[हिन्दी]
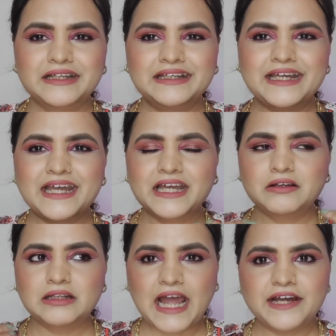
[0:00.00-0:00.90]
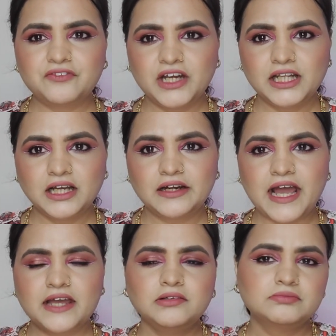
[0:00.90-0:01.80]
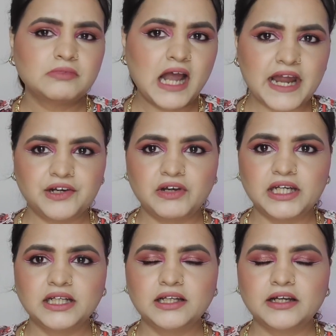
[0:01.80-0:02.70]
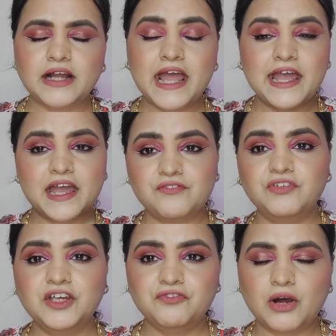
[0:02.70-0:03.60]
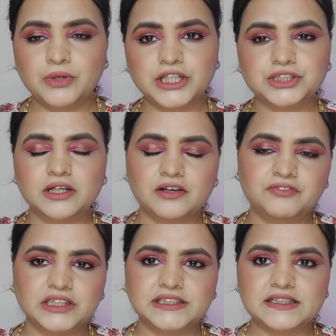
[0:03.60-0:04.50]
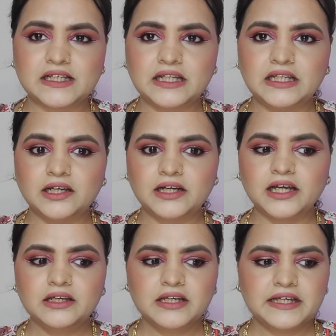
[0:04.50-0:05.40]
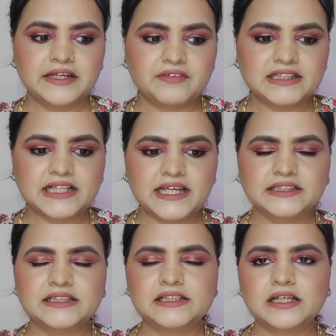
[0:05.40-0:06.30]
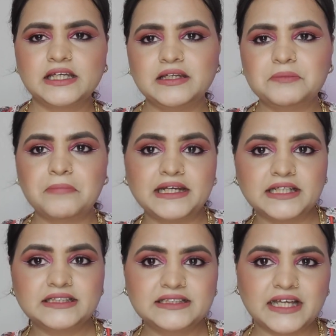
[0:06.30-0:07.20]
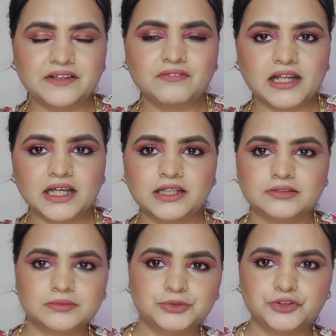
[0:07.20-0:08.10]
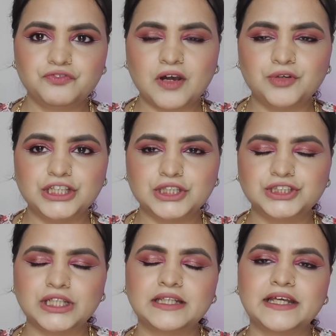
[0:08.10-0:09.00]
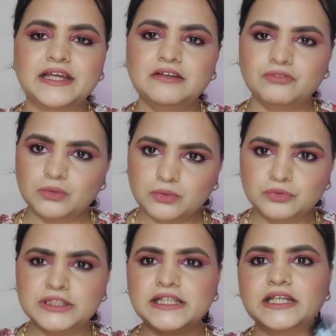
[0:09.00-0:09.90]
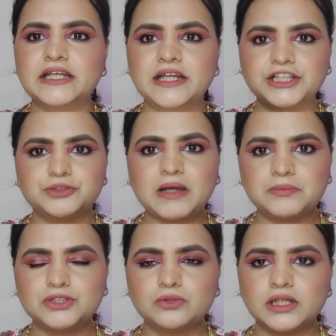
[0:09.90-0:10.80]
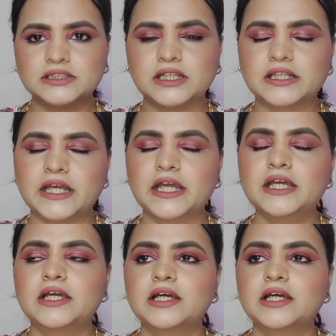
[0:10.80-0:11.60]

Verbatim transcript: ये लाइट वेट लग रहा है हाइड्रेटिंग लग रहा है हैवी फाउंडेशन कवरेज जैसा नहीं लग रहा ये वैसा ही है जैसा कि बेटर स्किन वाला जो फाउंडेशन चलते हैं उसी की रेंज में आप इसको रख सकते हैं